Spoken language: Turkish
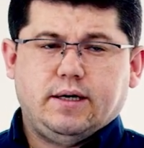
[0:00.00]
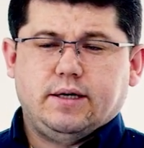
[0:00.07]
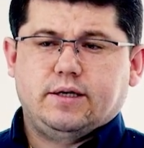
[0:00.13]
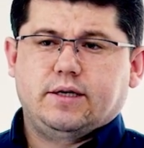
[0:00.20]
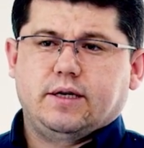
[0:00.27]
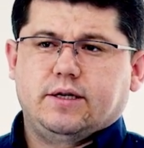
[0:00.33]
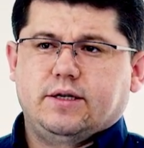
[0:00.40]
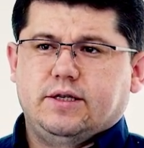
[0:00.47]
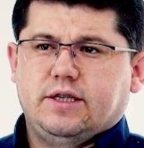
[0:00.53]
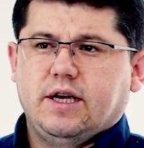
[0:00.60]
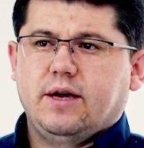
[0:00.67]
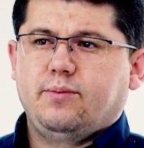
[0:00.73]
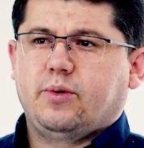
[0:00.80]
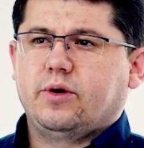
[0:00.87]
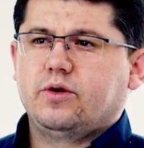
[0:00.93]
işte
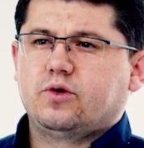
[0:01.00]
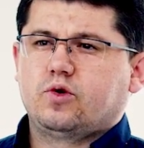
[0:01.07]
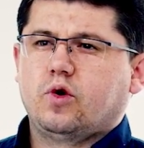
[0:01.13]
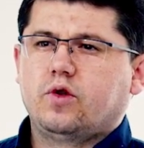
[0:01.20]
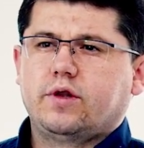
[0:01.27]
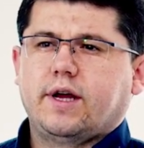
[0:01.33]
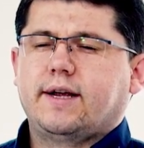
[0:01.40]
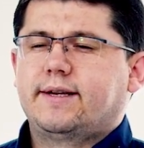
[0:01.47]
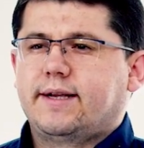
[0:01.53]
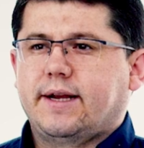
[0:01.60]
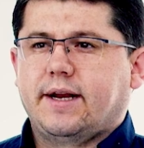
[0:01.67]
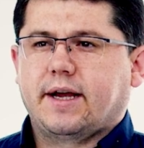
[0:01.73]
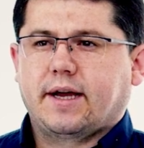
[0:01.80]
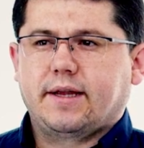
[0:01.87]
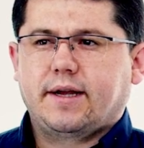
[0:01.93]
C1'in son
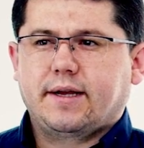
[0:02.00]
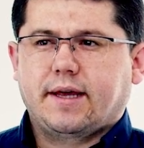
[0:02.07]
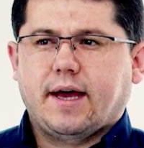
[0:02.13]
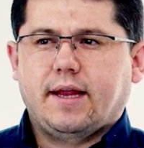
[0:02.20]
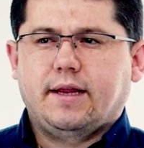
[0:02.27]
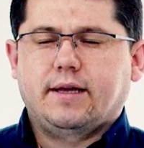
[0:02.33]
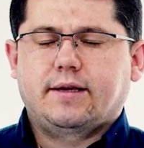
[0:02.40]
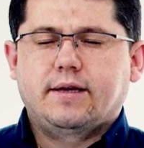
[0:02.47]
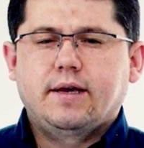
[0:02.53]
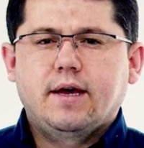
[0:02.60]
derslerine kadar geldik.